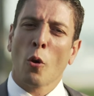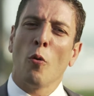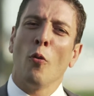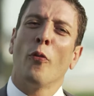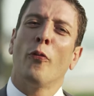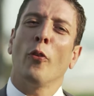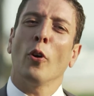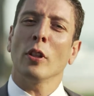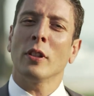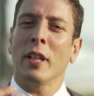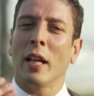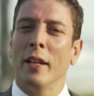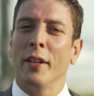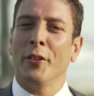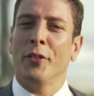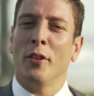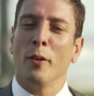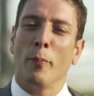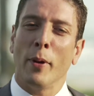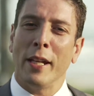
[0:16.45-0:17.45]
com o
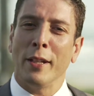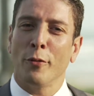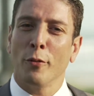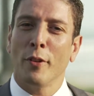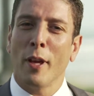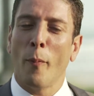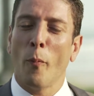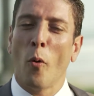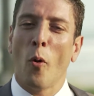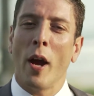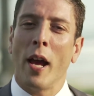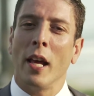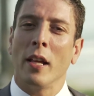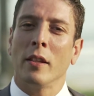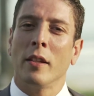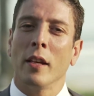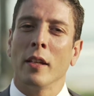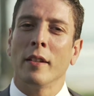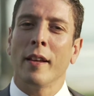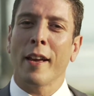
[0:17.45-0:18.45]
fortalecimento da
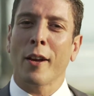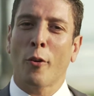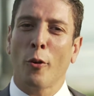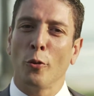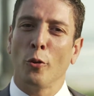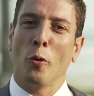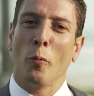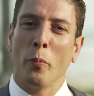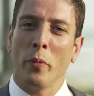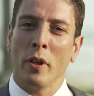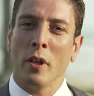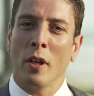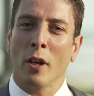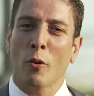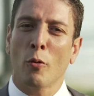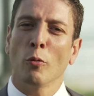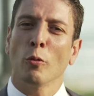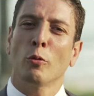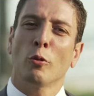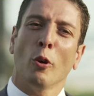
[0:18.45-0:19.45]
moeda e da economia,
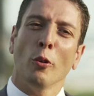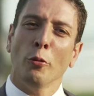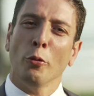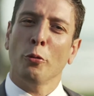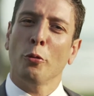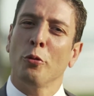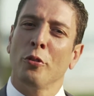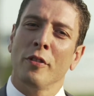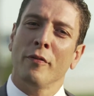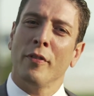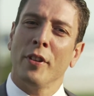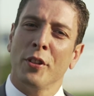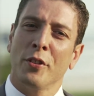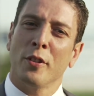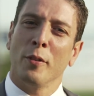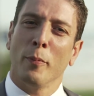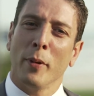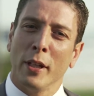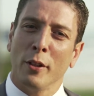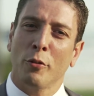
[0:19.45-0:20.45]
com todos os
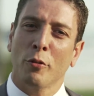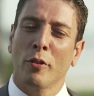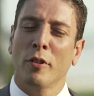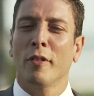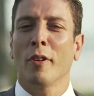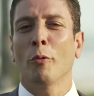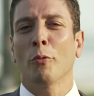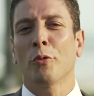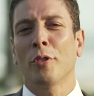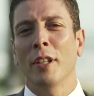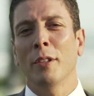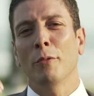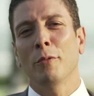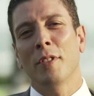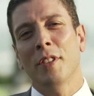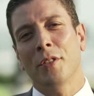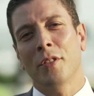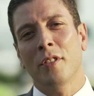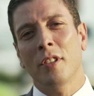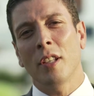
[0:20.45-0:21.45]
investimentos que estão sendo
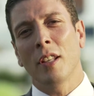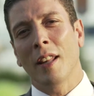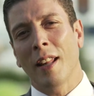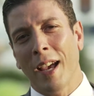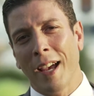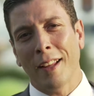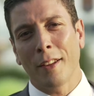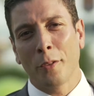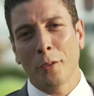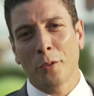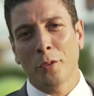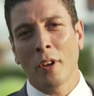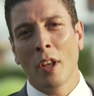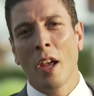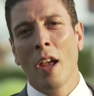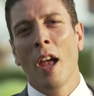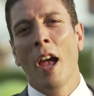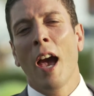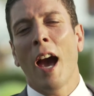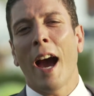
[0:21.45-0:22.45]
destinados
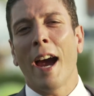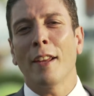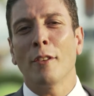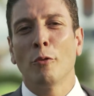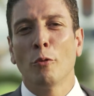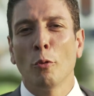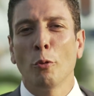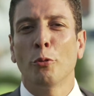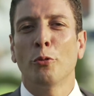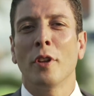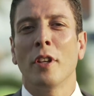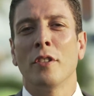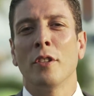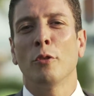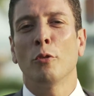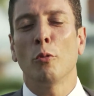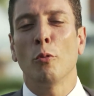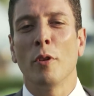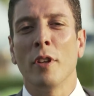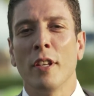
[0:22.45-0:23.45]
à indústria de
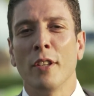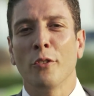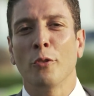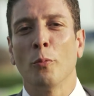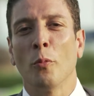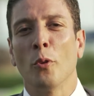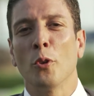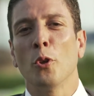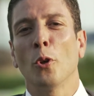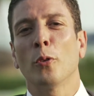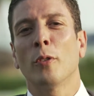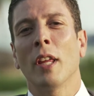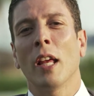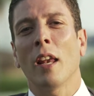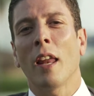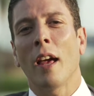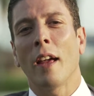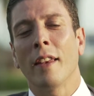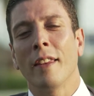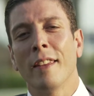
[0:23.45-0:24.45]
turismo e
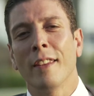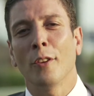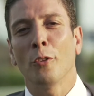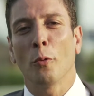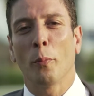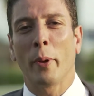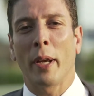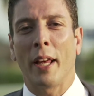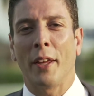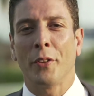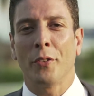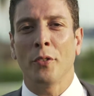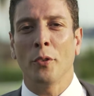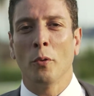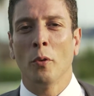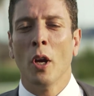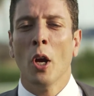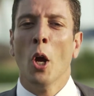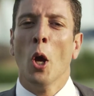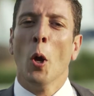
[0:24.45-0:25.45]
hotelaria no
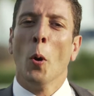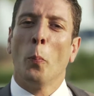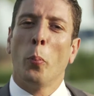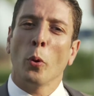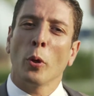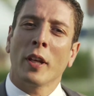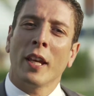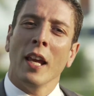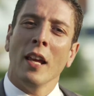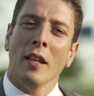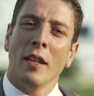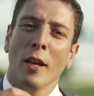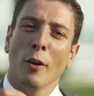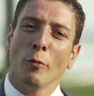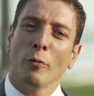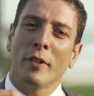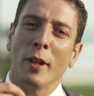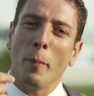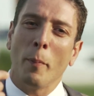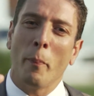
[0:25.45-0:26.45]
Brasil, por que
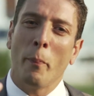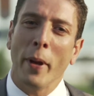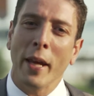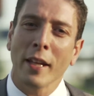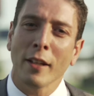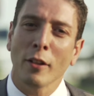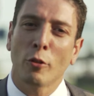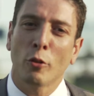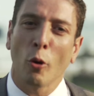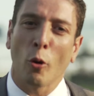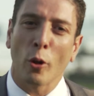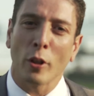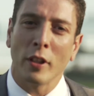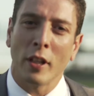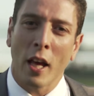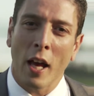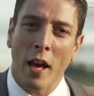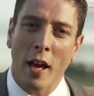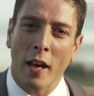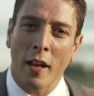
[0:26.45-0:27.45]
não também
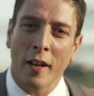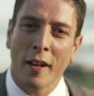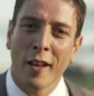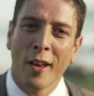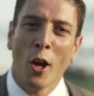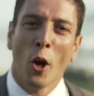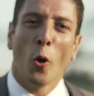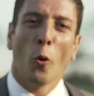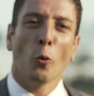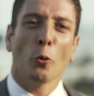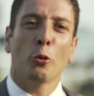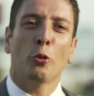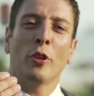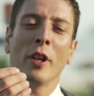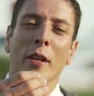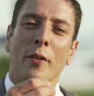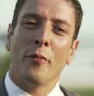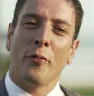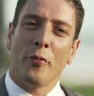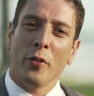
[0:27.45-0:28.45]
tornar o
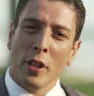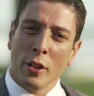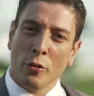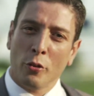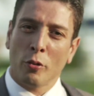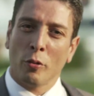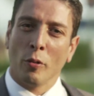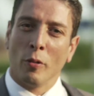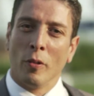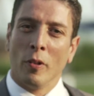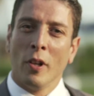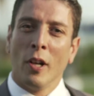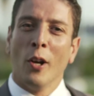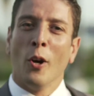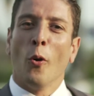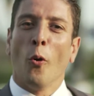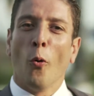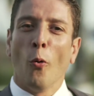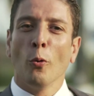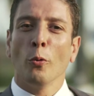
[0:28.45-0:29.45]
serviço
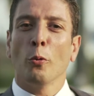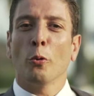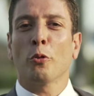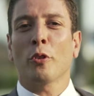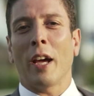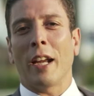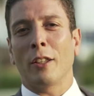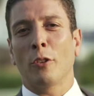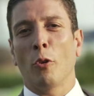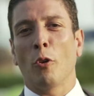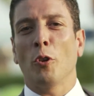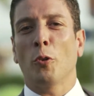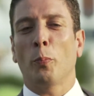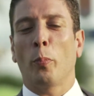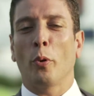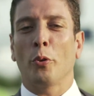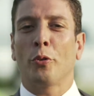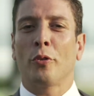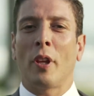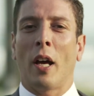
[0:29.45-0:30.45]
um dos cartões
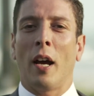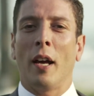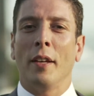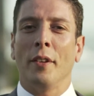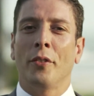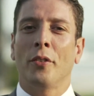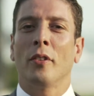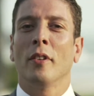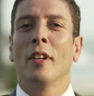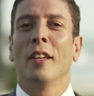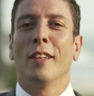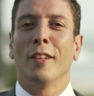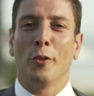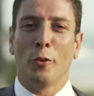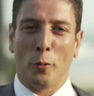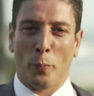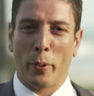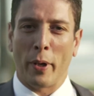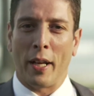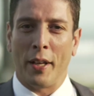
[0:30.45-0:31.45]
postais
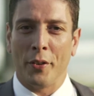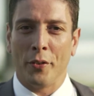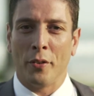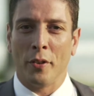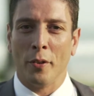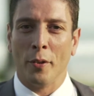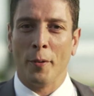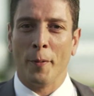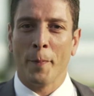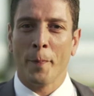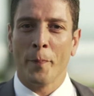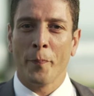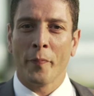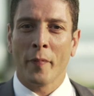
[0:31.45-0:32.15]
do Brasil?